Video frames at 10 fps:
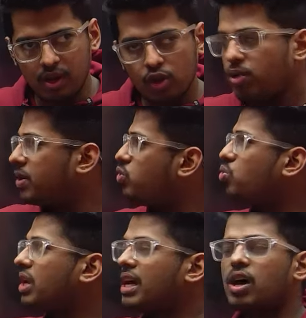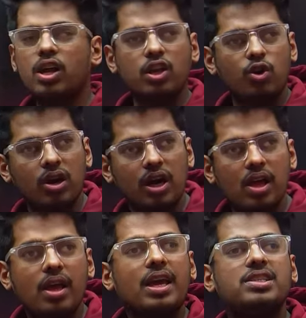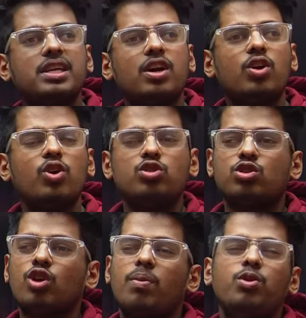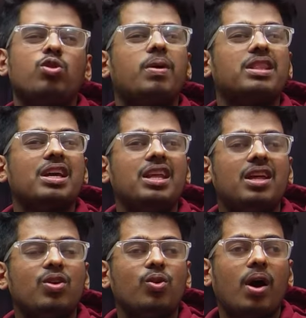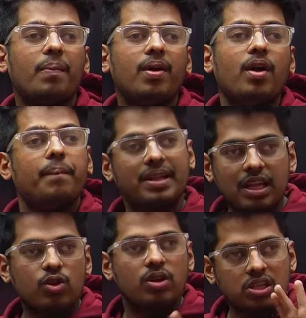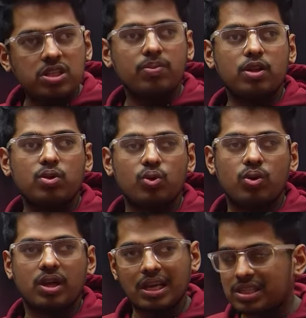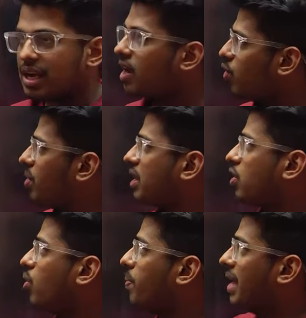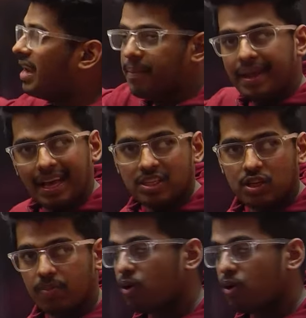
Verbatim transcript: तो बस उतना ही करके जाओ ना कैसे करूंगे सर अभी तो बता ही नहीं रहे हो आप बताता हूँ टेंशन मत लो कैसे करना भी बताता हूँ पहले नेमिंग रिएक्शन के ऊपर